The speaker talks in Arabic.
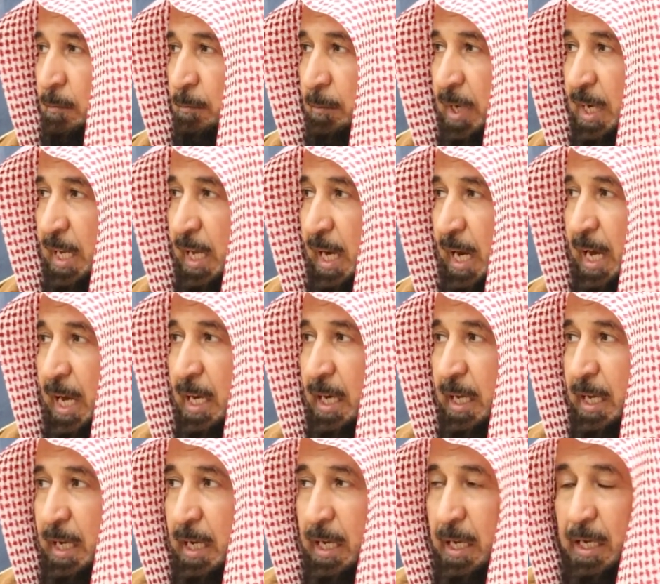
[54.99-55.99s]
من
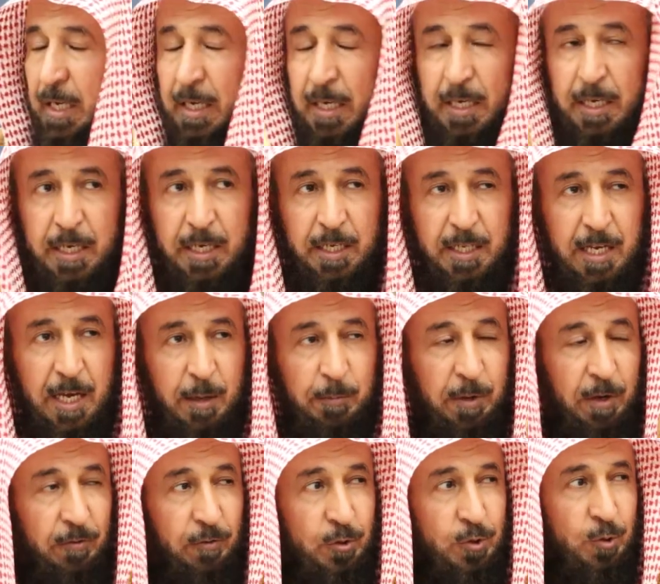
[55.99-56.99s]
خلال
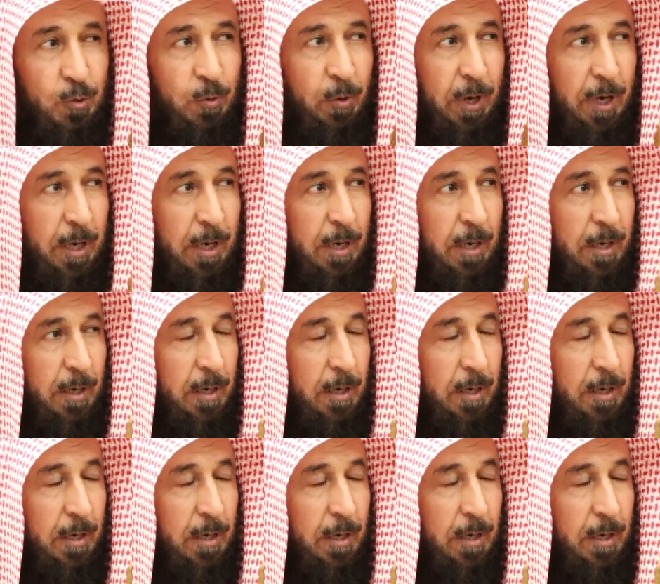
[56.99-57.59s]
كتاب الفصول